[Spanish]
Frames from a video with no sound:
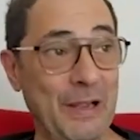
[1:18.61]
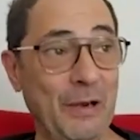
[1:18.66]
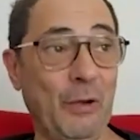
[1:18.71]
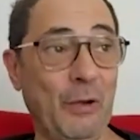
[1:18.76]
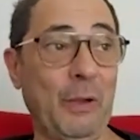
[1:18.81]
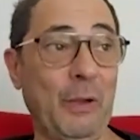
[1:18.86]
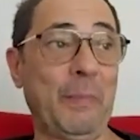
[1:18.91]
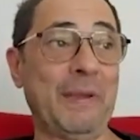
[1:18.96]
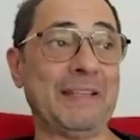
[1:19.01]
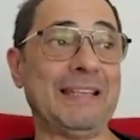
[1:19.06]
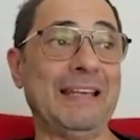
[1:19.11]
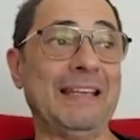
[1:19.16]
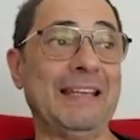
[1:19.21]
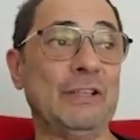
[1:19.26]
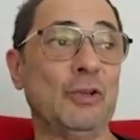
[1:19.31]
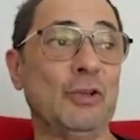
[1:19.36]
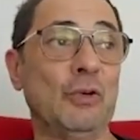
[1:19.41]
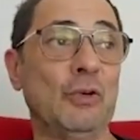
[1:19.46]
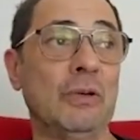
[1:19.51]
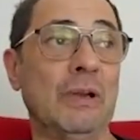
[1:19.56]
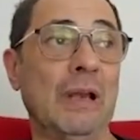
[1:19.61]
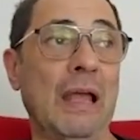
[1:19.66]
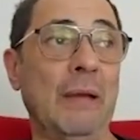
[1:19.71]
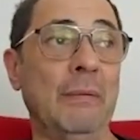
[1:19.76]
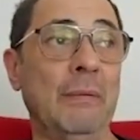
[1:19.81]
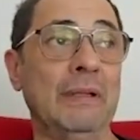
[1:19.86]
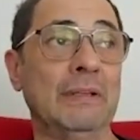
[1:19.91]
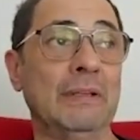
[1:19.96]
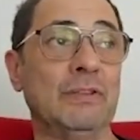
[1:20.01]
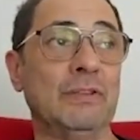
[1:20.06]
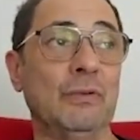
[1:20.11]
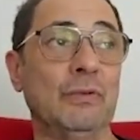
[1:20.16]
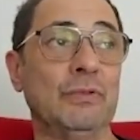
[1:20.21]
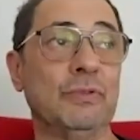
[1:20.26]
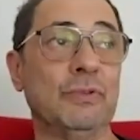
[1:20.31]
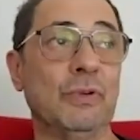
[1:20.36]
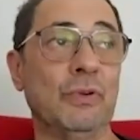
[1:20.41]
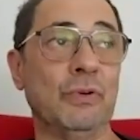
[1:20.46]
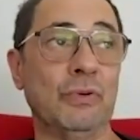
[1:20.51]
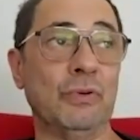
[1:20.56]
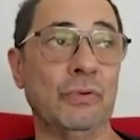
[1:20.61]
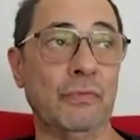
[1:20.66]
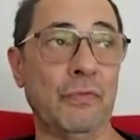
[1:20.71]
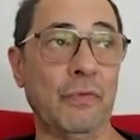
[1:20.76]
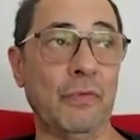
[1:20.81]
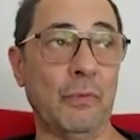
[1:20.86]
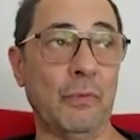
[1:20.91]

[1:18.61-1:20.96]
Lo que pasa es que son clave, son, son,